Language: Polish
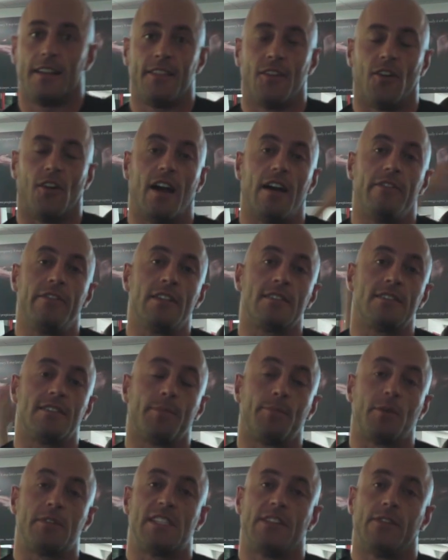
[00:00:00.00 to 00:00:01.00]
No, a
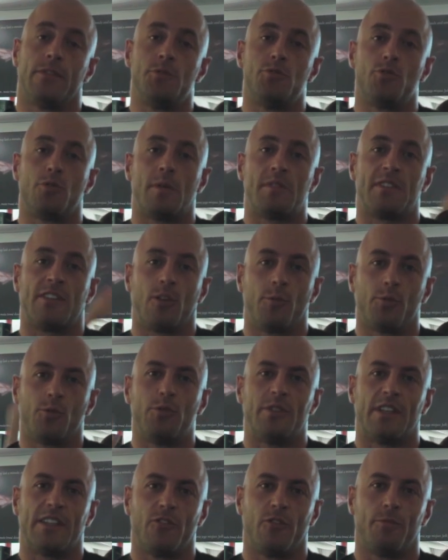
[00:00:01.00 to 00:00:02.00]
więc podstawowym źródłem
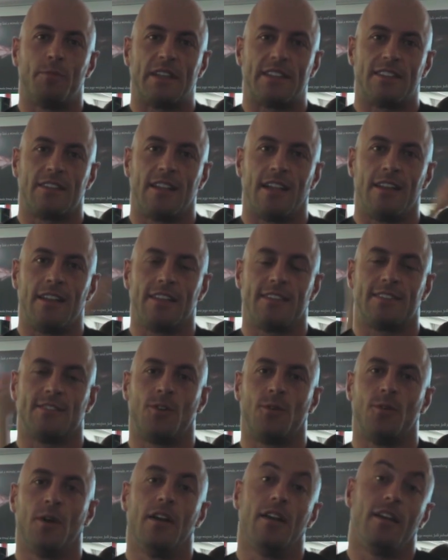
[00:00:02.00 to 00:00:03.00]
zarobku trenerów personalnych
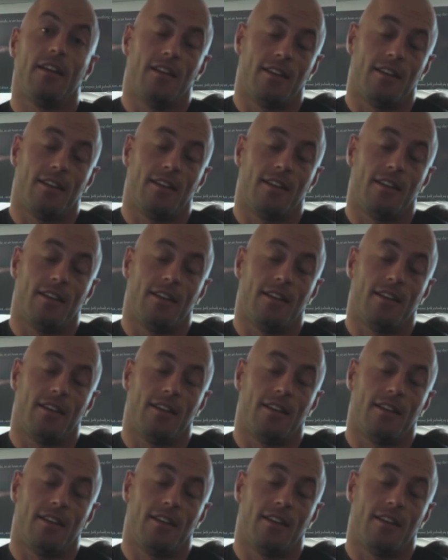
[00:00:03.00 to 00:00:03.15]
są,